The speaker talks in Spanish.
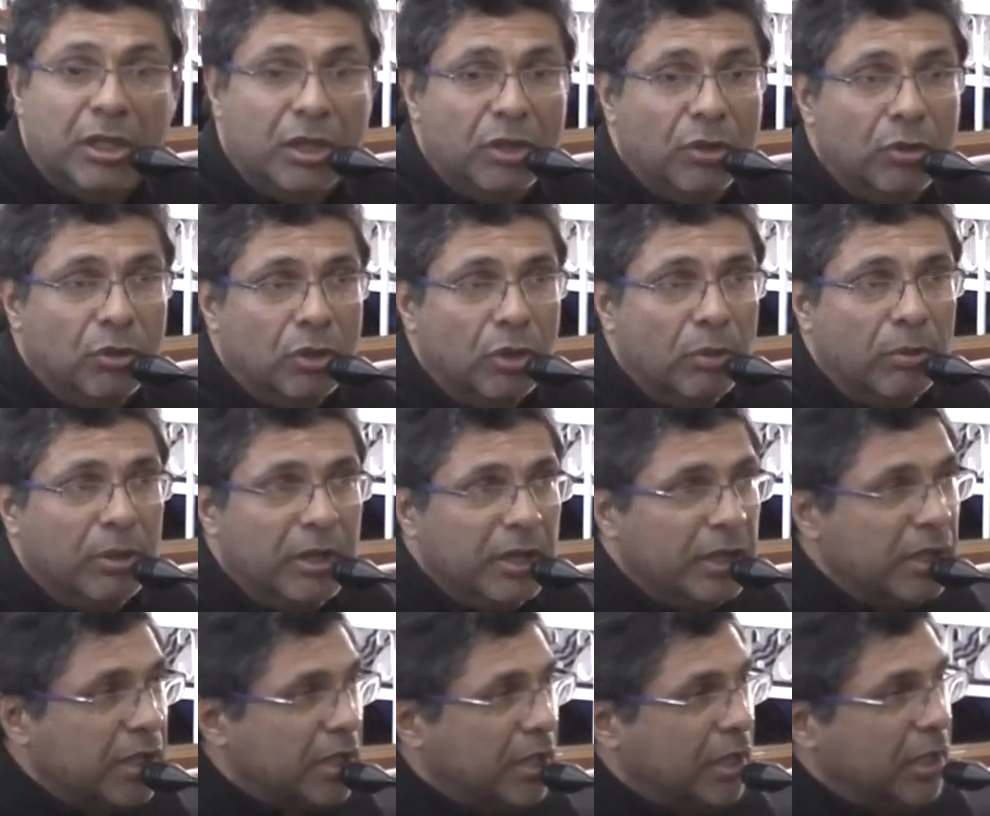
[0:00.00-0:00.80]

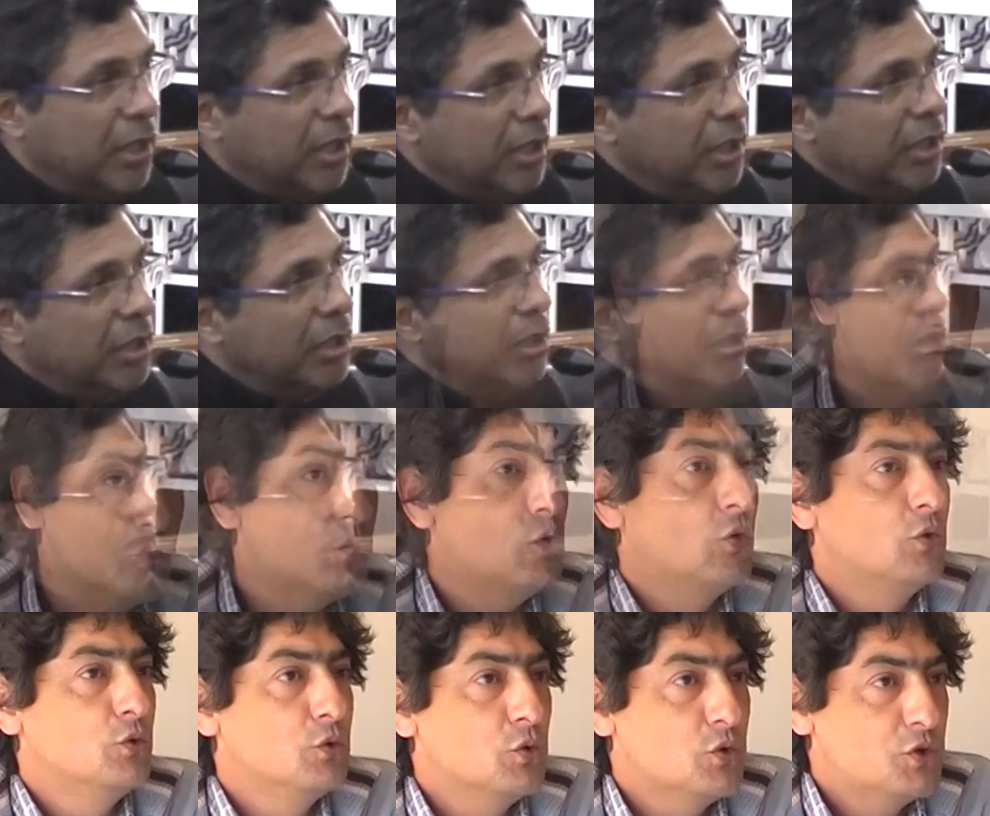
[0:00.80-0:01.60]
donde su
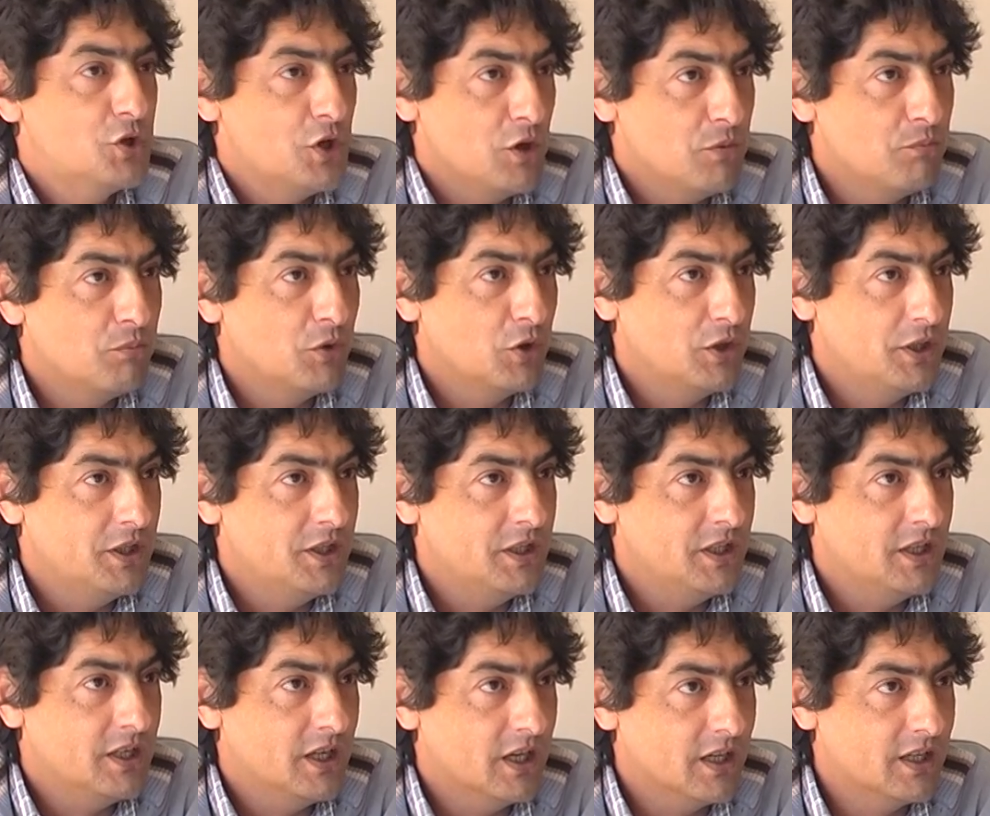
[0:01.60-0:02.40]
conducción
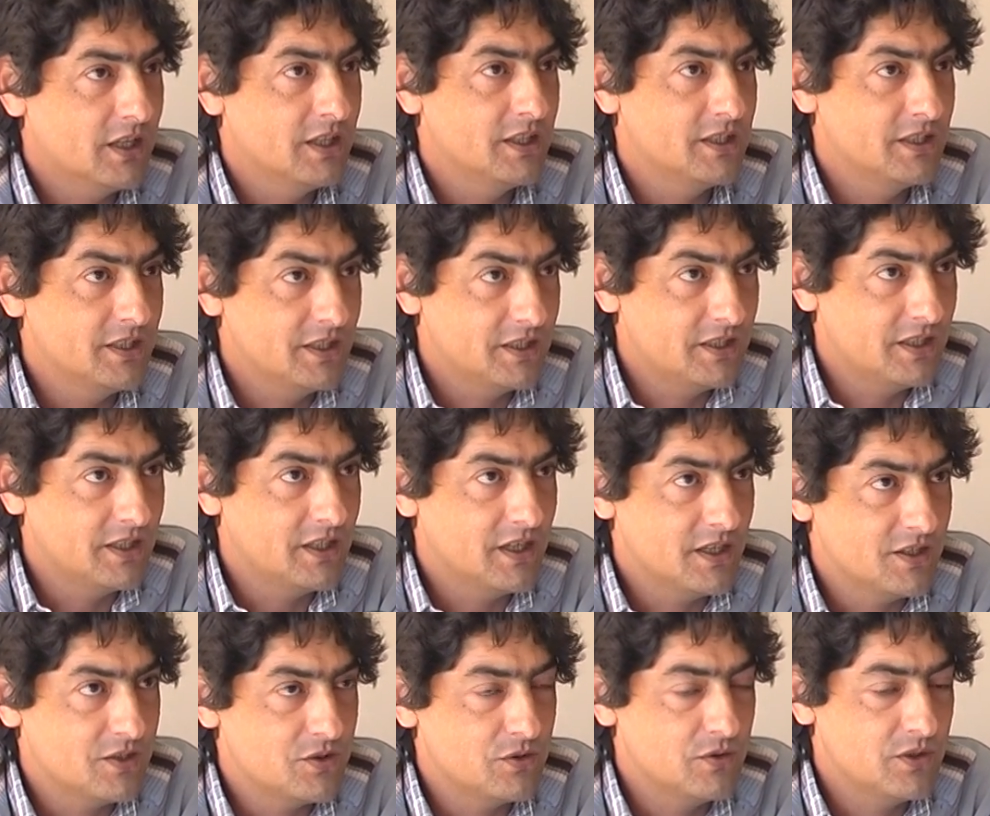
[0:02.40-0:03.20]
política, que en este
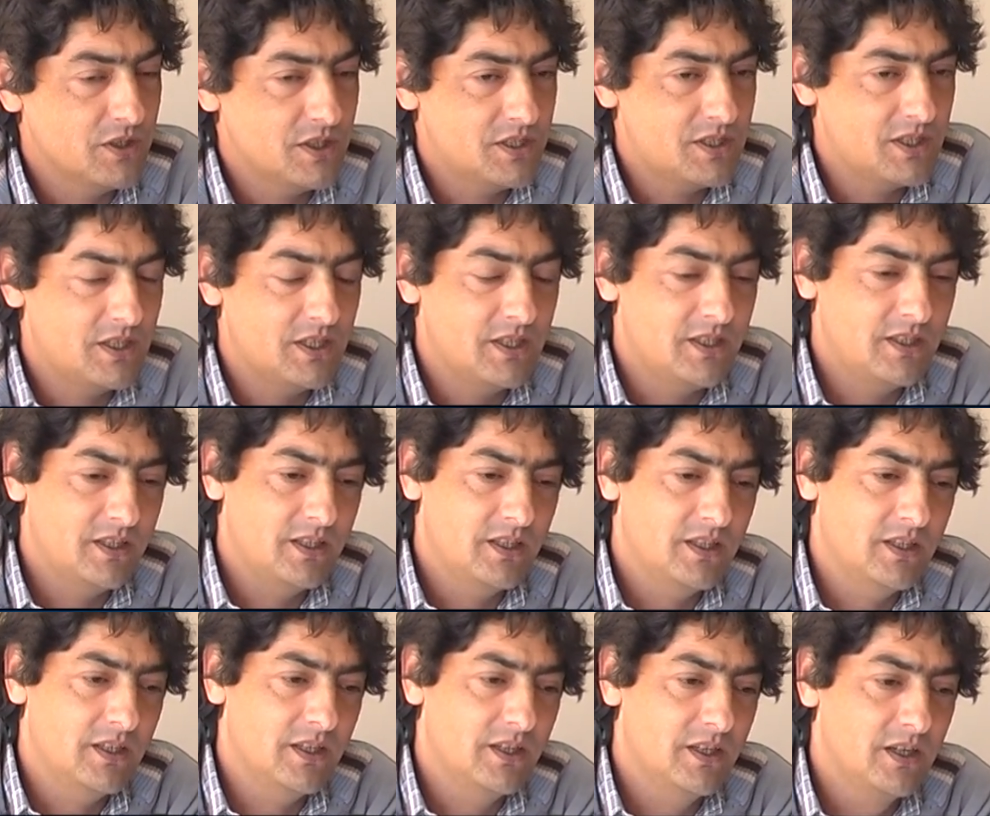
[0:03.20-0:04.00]
caso es
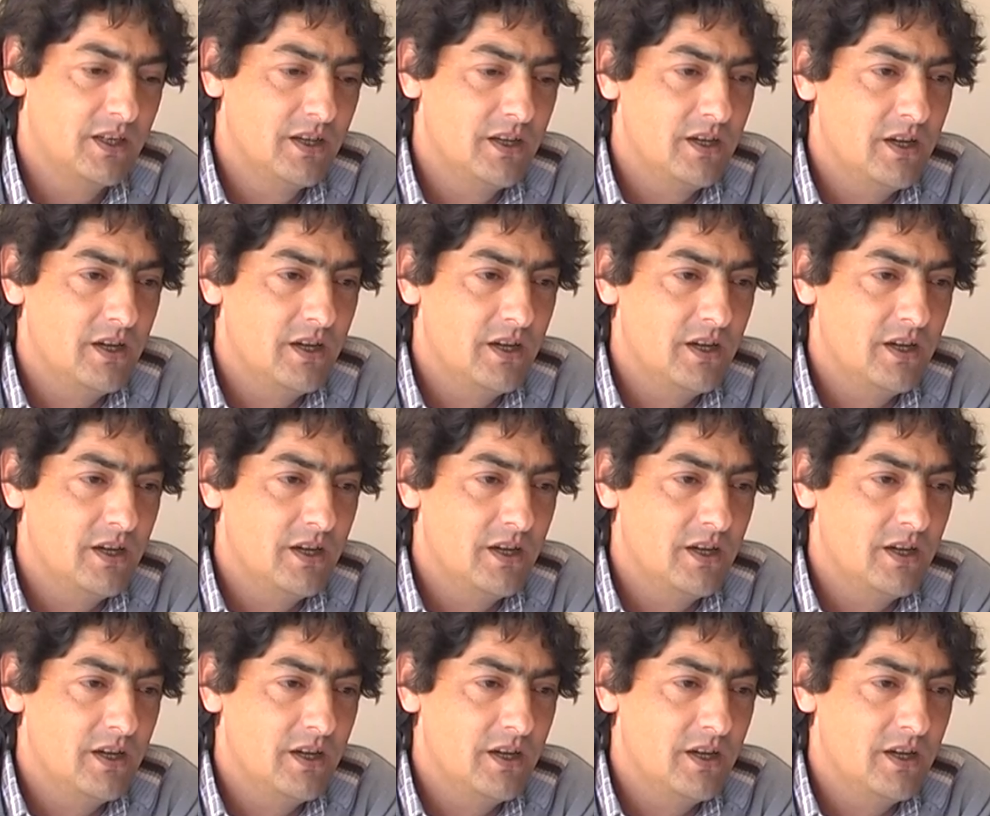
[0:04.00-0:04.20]
este,